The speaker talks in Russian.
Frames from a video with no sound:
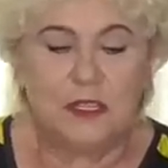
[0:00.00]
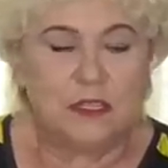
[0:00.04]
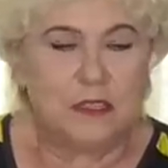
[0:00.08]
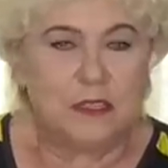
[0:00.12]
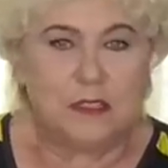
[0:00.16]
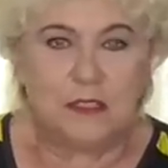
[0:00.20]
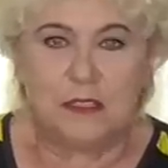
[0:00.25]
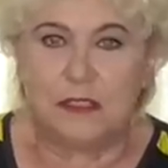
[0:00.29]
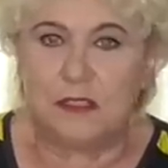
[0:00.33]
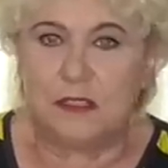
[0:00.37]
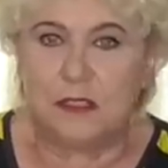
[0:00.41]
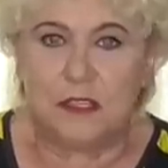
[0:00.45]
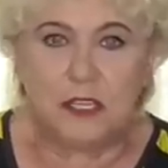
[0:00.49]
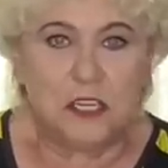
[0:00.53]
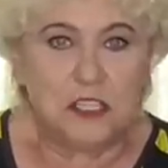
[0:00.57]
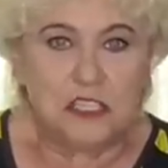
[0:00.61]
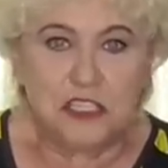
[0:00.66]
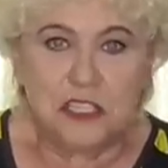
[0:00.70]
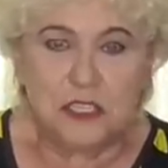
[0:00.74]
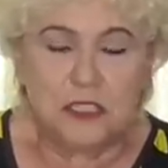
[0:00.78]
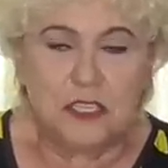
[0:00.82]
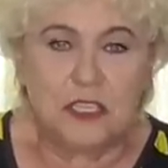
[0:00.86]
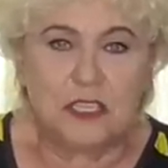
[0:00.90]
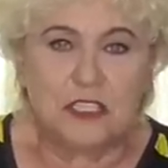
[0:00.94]
и
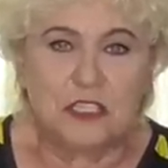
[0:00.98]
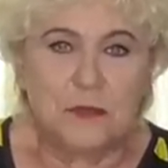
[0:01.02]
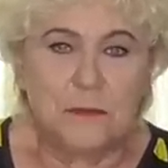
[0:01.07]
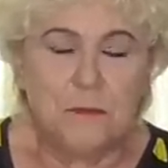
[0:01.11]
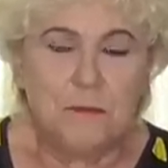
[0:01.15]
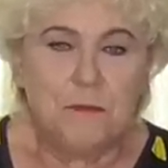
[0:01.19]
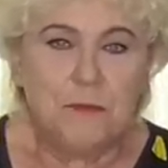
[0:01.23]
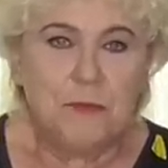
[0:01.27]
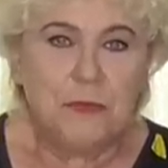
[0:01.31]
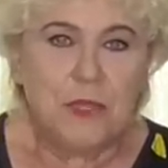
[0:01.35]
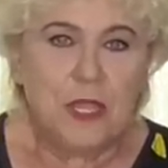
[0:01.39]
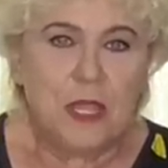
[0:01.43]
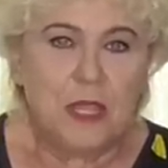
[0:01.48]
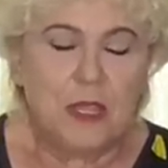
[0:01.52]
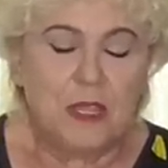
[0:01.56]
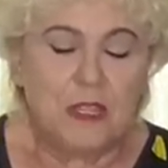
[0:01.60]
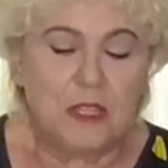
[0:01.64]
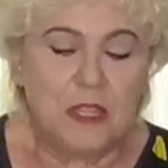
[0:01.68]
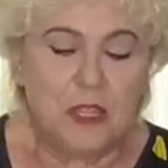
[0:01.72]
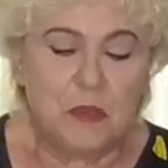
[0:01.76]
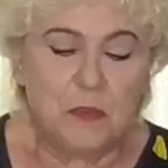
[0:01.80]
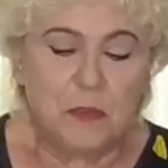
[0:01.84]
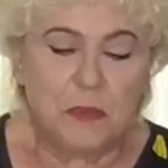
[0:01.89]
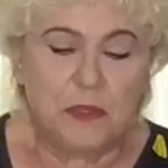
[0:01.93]
речи даже.
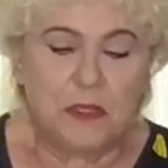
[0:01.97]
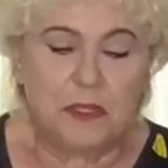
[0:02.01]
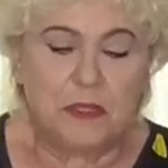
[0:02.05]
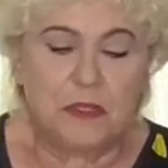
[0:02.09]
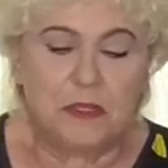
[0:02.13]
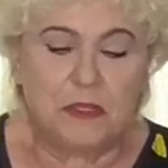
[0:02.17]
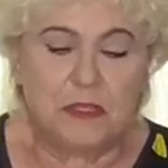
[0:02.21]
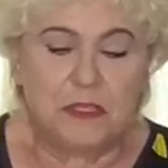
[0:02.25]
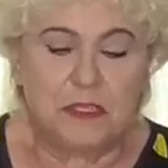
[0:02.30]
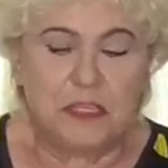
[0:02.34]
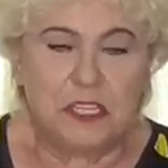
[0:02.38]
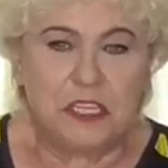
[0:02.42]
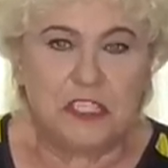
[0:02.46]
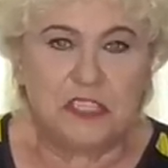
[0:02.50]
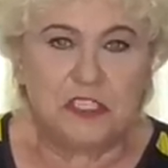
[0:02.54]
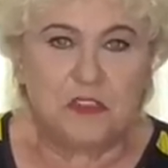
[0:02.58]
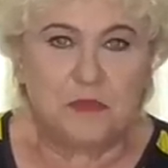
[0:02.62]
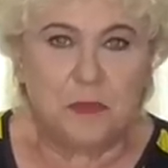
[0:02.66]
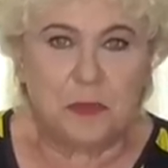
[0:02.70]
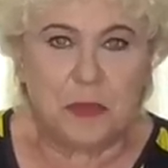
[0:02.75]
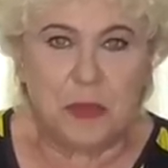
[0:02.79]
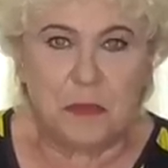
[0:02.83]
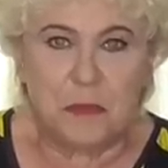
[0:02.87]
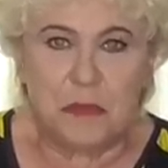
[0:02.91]
Не было речи
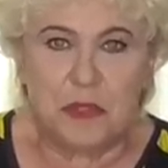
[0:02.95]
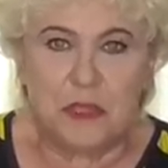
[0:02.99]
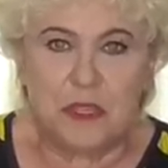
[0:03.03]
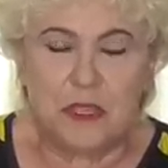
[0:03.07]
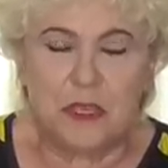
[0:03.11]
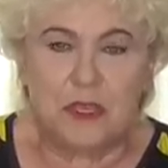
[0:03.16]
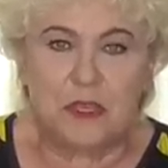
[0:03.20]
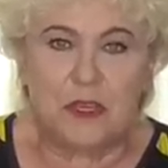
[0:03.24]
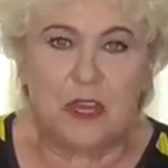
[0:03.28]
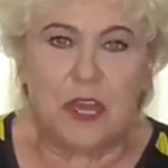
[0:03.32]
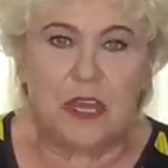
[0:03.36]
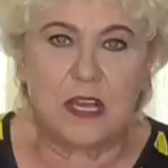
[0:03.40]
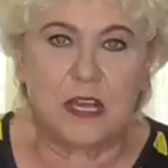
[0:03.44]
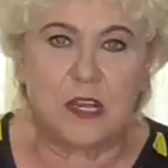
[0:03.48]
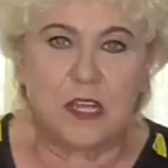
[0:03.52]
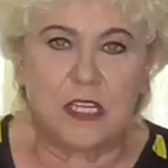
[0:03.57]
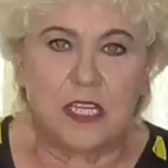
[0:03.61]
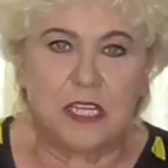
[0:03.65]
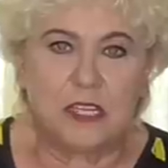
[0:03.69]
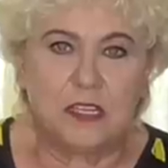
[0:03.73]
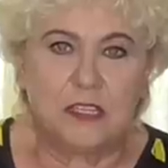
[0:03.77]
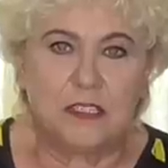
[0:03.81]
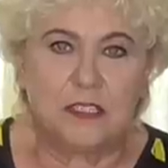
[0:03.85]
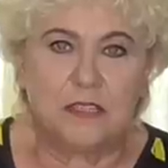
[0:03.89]
в помине о
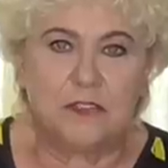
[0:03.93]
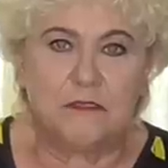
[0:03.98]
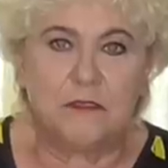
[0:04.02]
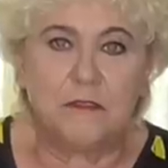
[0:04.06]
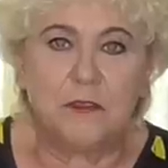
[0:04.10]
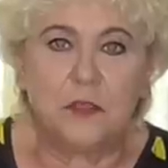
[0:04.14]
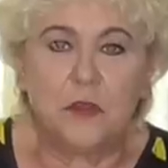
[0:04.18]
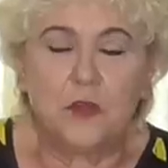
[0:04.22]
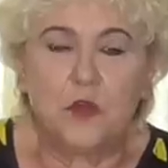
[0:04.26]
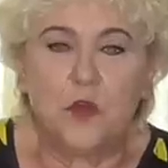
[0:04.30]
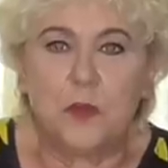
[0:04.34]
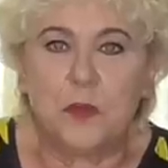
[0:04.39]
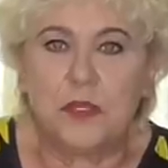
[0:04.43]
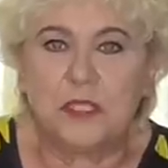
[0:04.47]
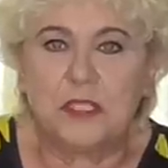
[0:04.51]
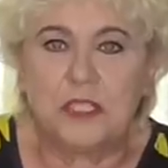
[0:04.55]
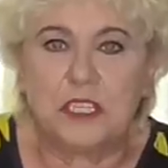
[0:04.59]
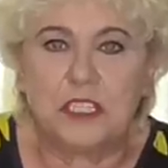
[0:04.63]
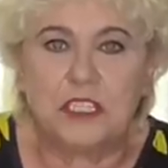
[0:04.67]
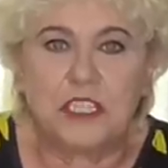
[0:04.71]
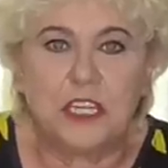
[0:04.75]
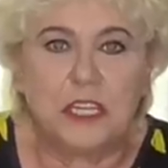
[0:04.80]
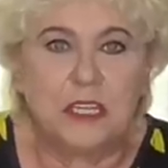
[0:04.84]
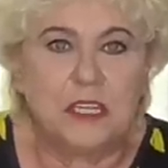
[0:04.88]
каких-то
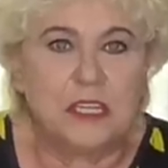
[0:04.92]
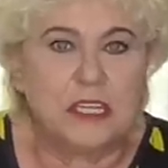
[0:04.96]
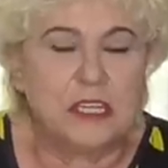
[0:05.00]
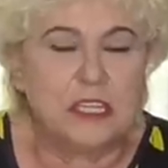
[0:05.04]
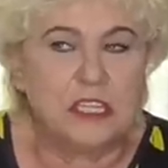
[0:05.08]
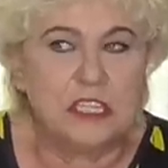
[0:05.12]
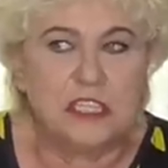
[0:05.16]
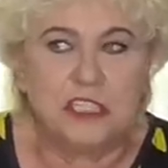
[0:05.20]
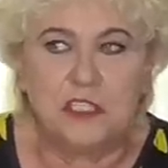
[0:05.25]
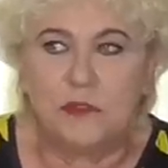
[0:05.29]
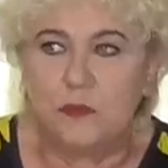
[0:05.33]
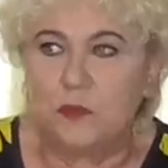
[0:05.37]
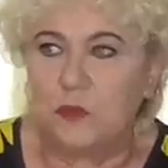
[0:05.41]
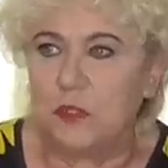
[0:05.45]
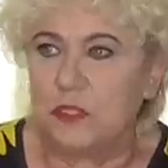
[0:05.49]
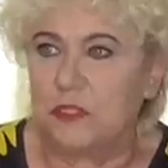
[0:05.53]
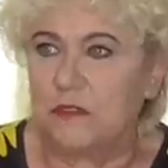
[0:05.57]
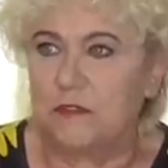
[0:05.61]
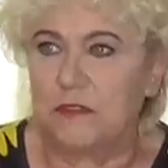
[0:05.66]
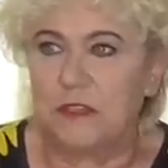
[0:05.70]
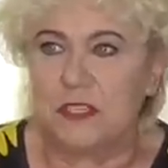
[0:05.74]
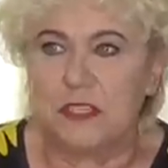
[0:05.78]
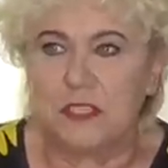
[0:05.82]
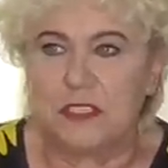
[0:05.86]
видеомонтажах, я ничего
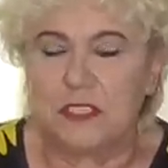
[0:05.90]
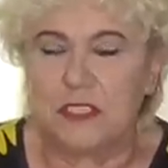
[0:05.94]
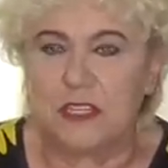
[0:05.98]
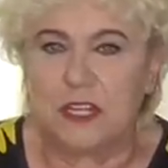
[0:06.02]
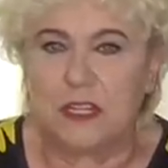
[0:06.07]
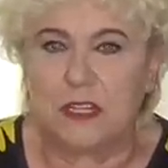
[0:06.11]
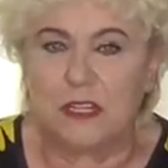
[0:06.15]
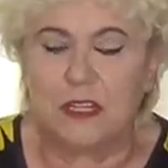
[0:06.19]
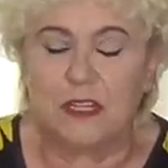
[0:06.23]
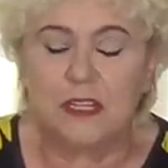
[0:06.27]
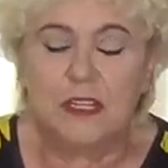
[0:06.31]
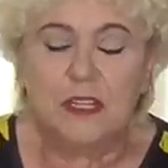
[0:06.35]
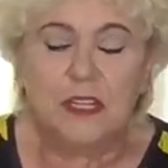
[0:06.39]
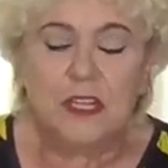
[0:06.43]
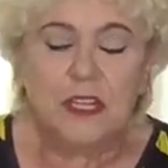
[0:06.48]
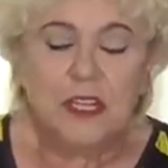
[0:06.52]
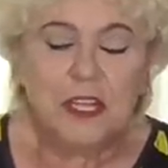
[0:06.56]
этого не знала.